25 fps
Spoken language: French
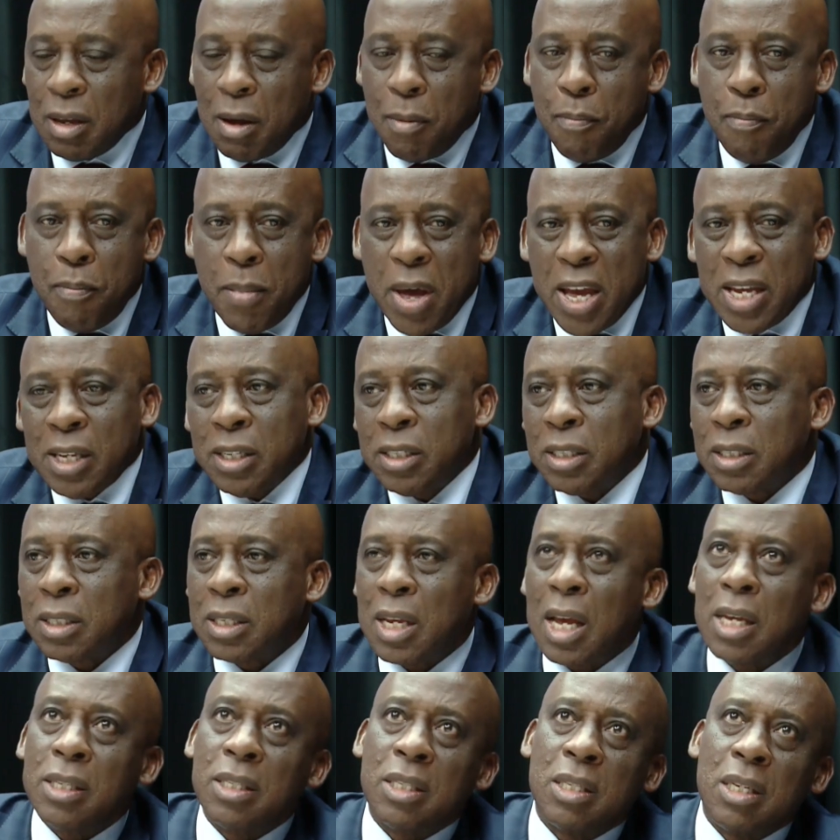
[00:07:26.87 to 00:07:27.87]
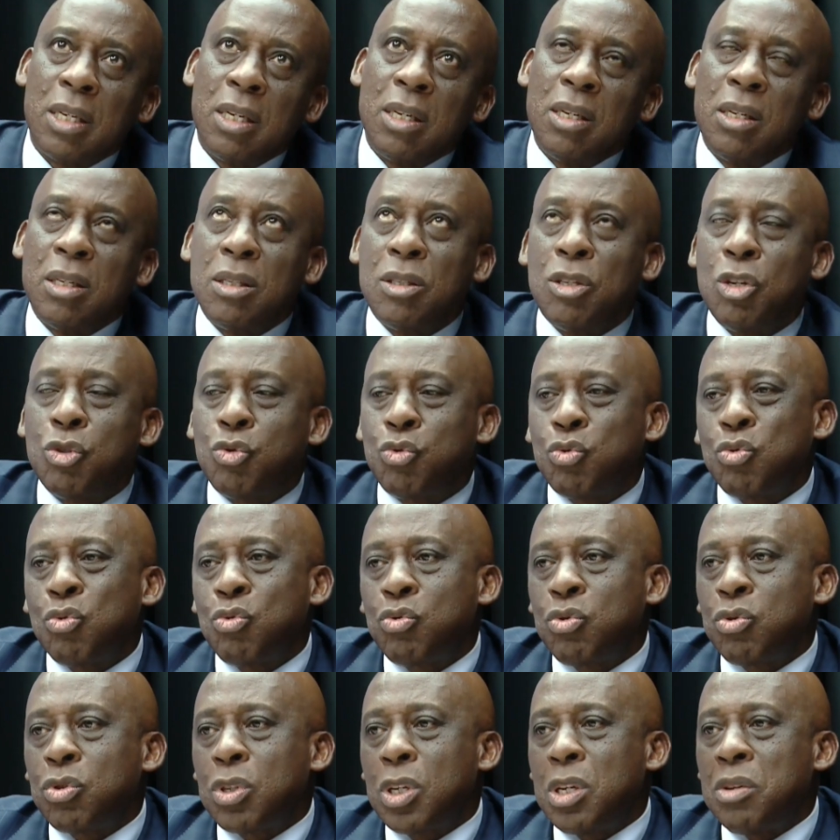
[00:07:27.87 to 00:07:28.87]
Mais ça, c'est des
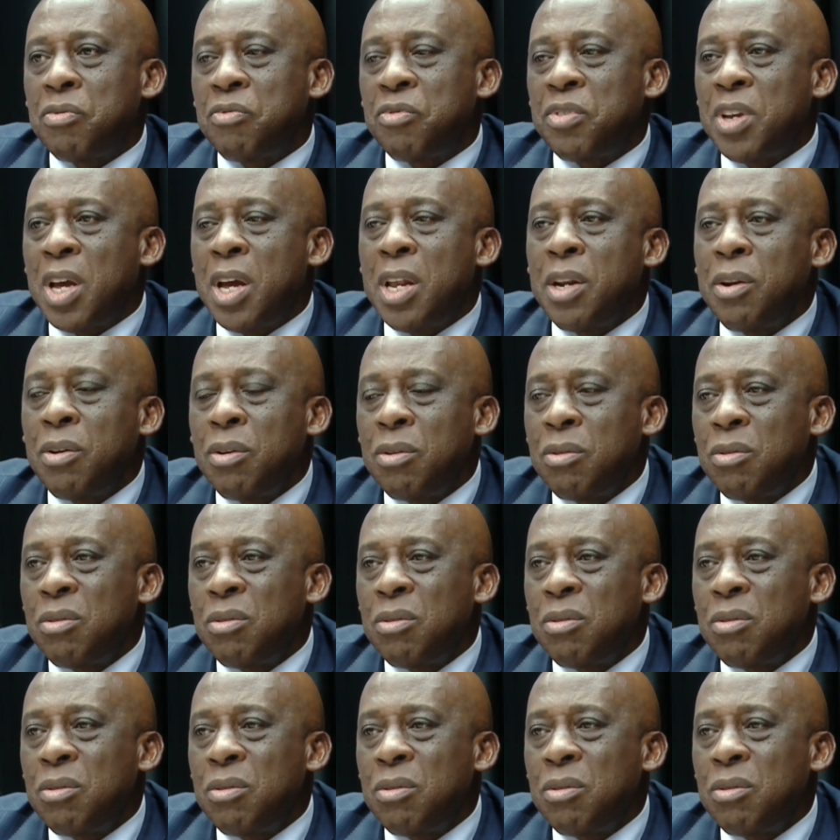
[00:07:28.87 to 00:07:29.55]
sources qui viennent